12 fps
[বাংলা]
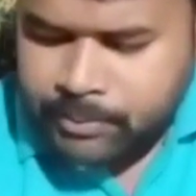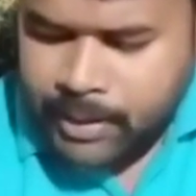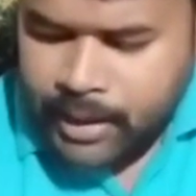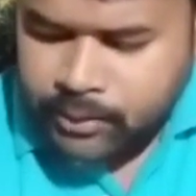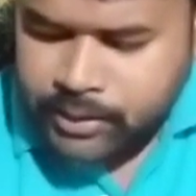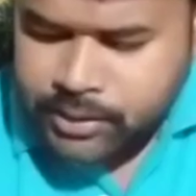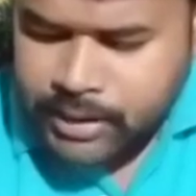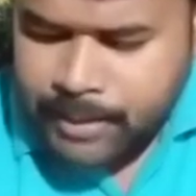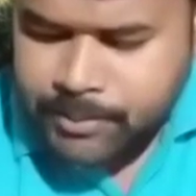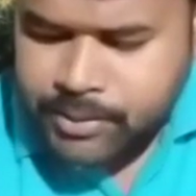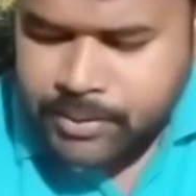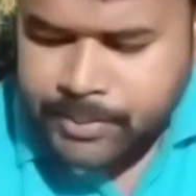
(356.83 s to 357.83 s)
ভারতের
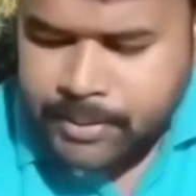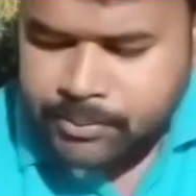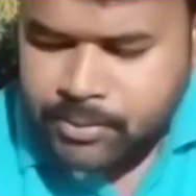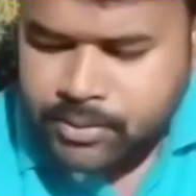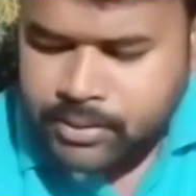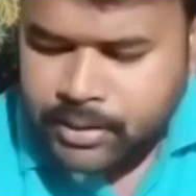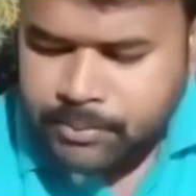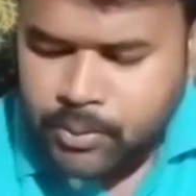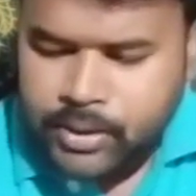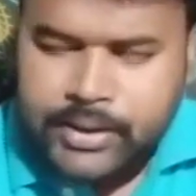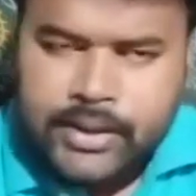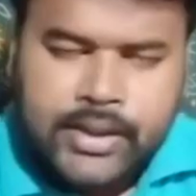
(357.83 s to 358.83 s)
সার্বজনীন প্রাপ্তবয়স্কের
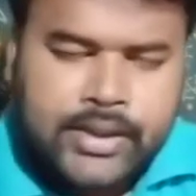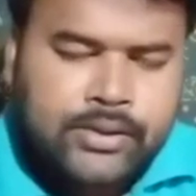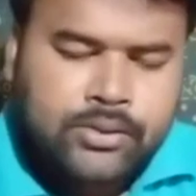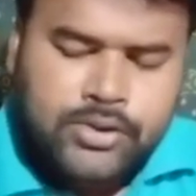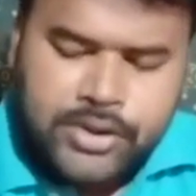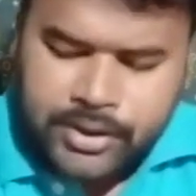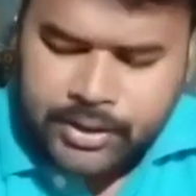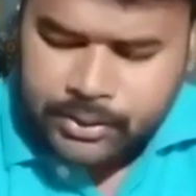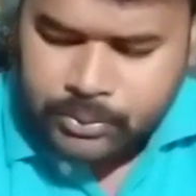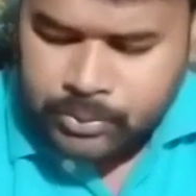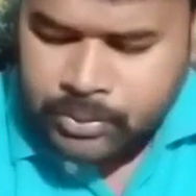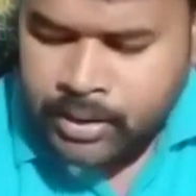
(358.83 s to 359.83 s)
ভোটাধিকার কিন্তু
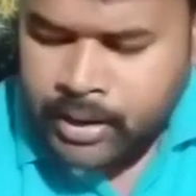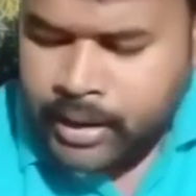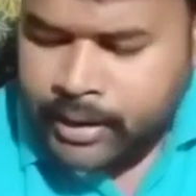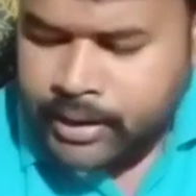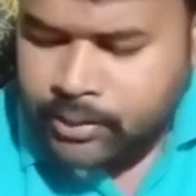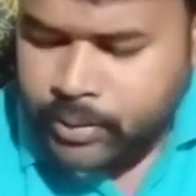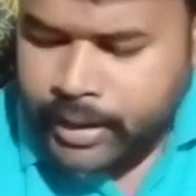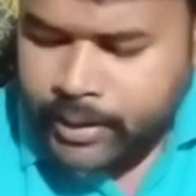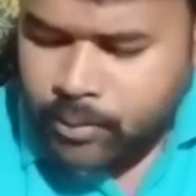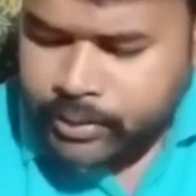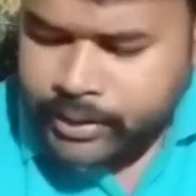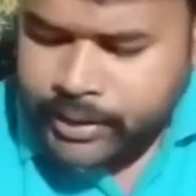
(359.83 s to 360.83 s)
স্বীকৃত কিন্তু এই
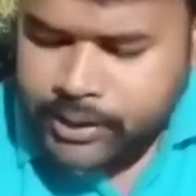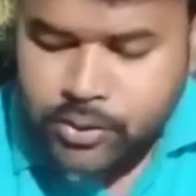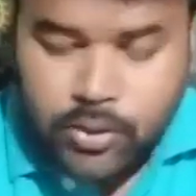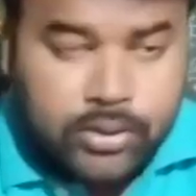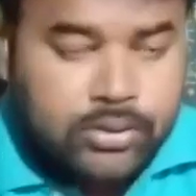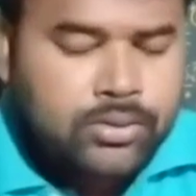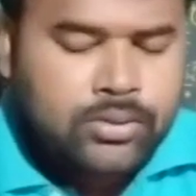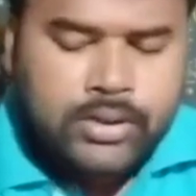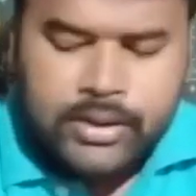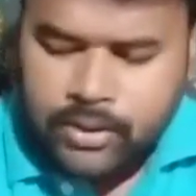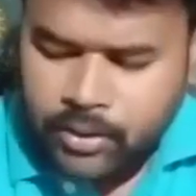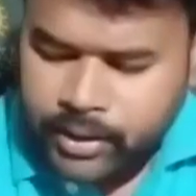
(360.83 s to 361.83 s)
অধিকার
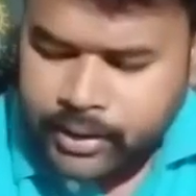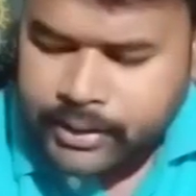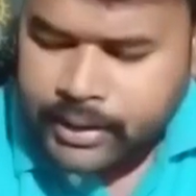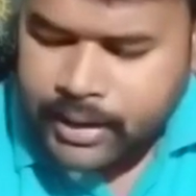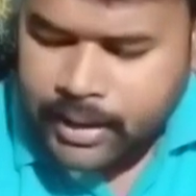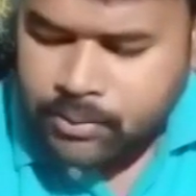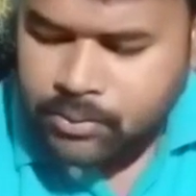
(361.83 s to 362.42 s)
সত্যদিন নয় তার কারণ